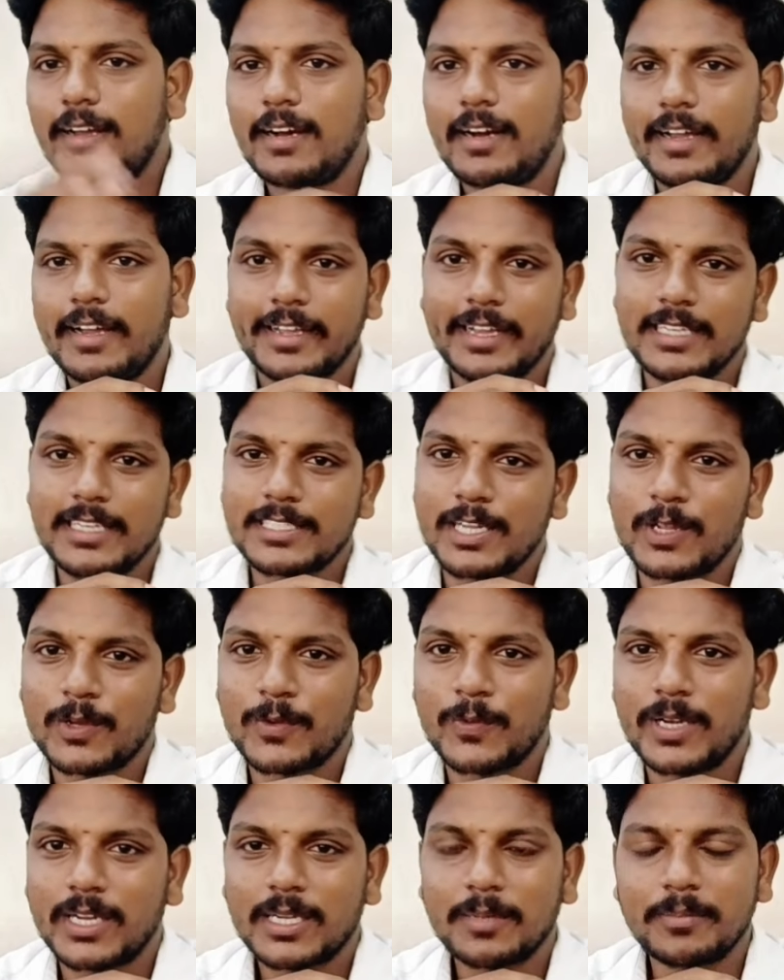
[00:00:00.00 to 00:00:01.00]
ஹாய் காய்ஸ்
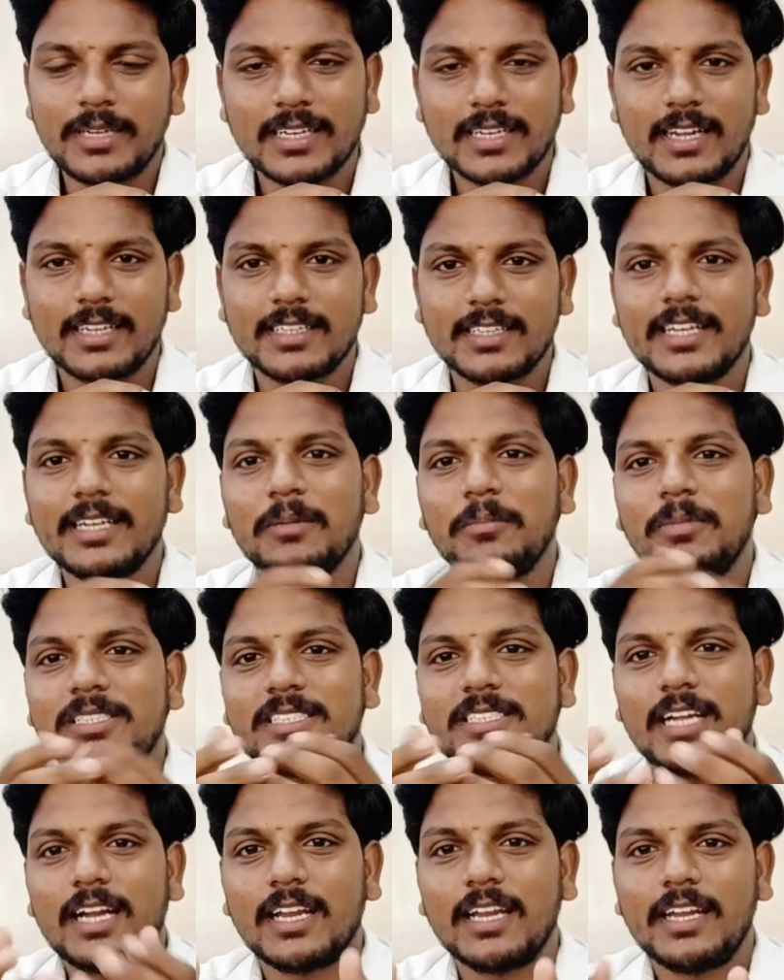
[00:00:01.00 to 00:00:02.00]
அலக்கு வணக்கம் நான் கார்த்திகை நம்ம
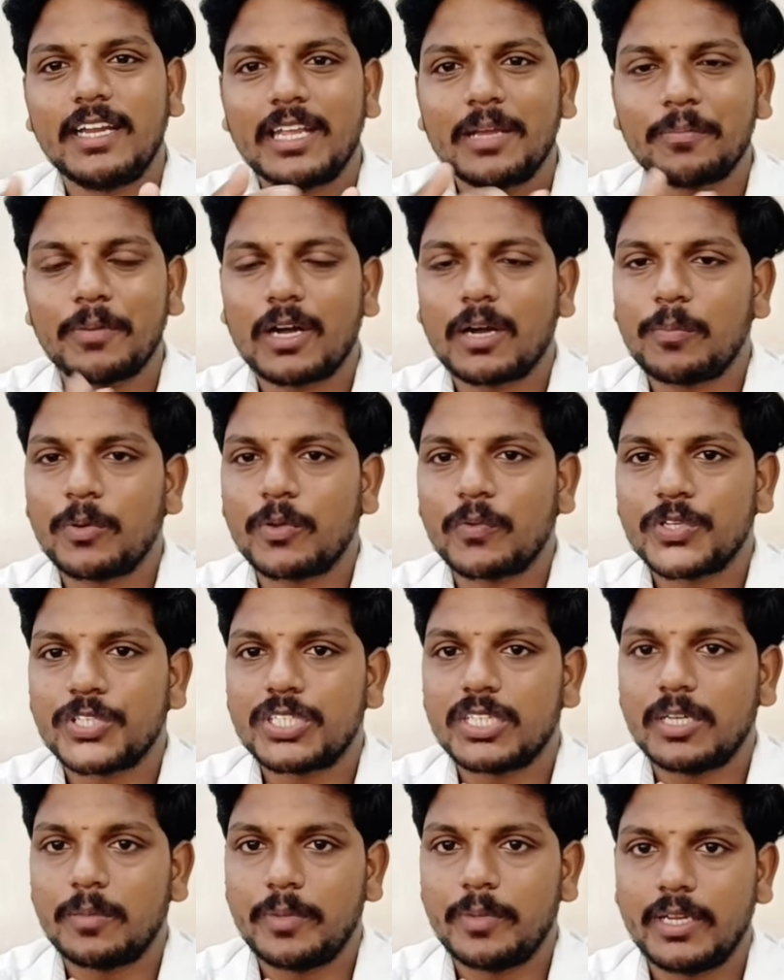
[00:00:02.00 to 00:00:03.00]
சேனலில் நீங்கள் பார்க்க போகிற
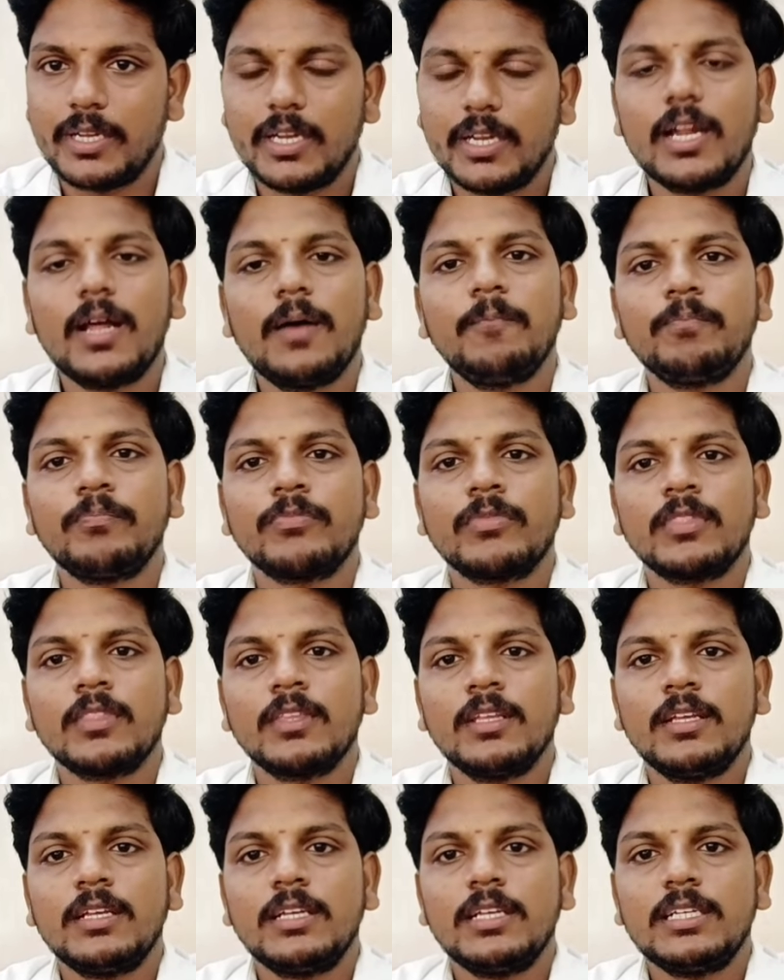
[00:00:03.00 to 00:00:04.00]
விஷயம் அப்படி என்னென்னா
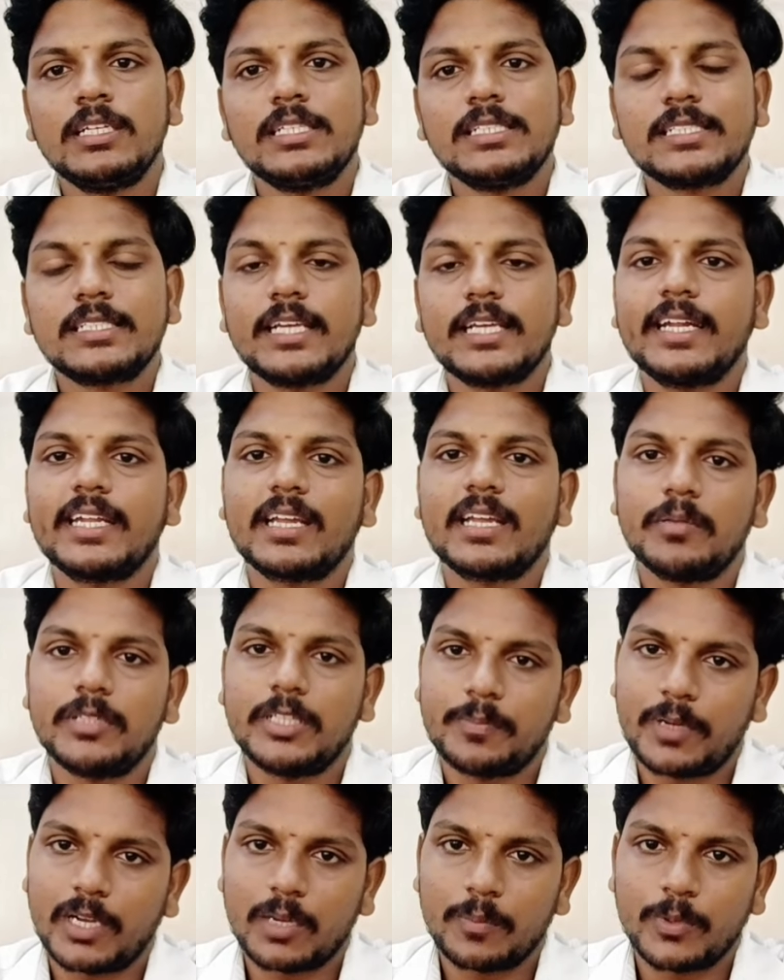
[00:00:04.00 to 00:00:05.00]
சயாட்டிக்கை
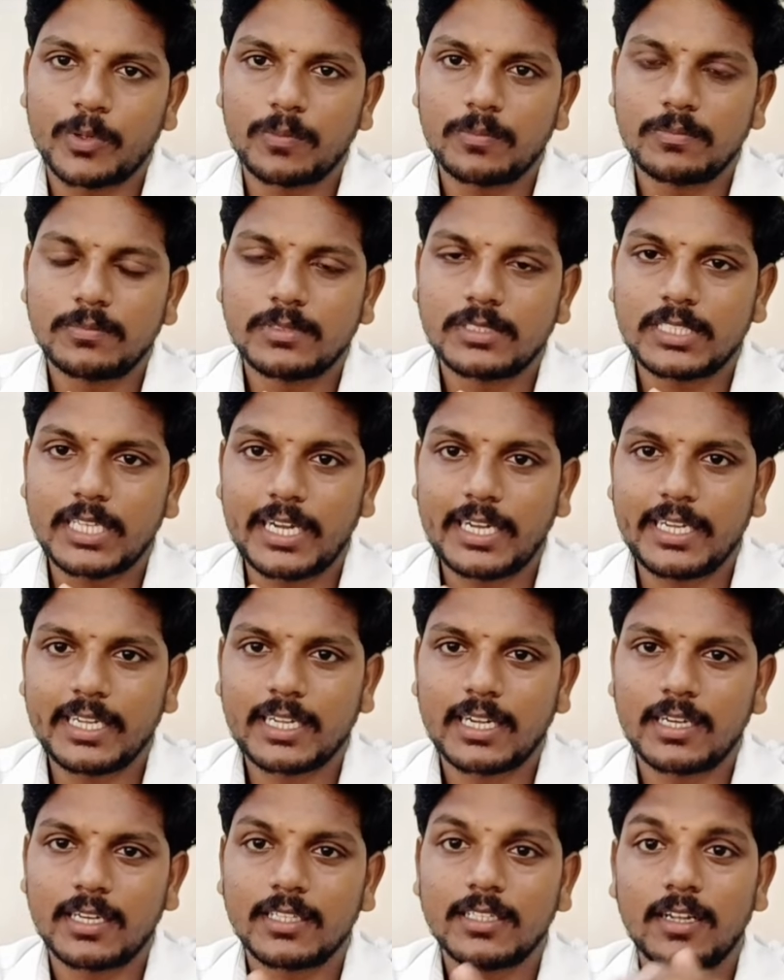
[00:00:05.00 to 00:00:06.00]
பற்றி பார்க்க போகிறோம்
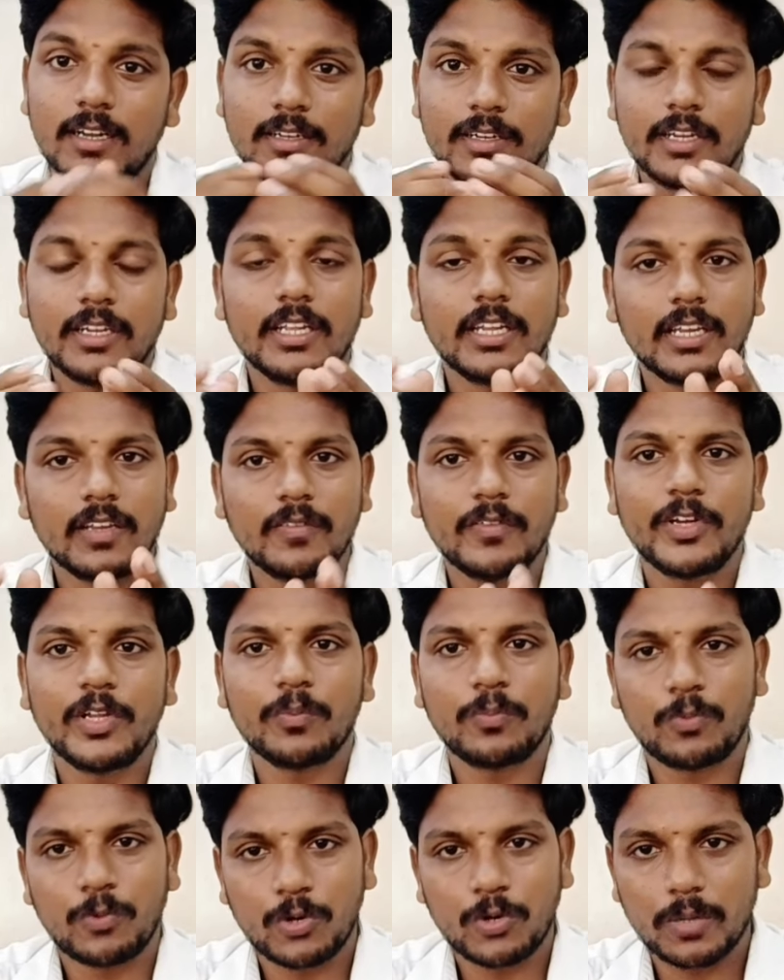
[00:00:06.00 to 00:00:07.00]
சயாட்டிக்கான்றது ஆல்ரெடி நிறைய
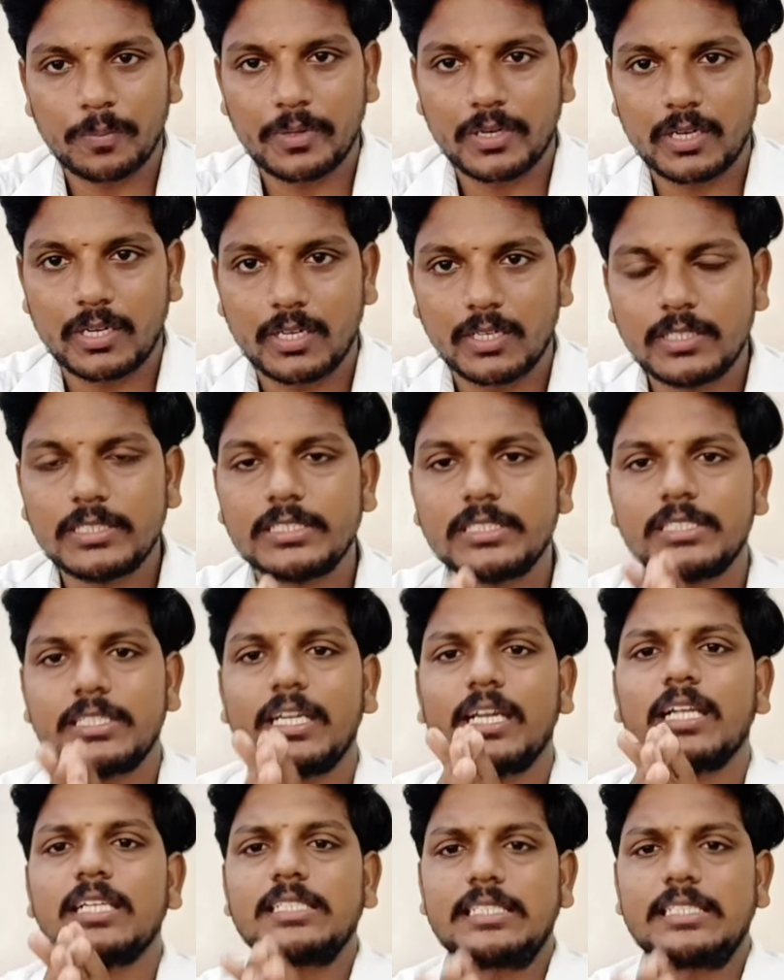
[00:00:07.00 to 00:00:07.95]
வீடியோ போட்டிருப்பேன் நான் சரிங்களா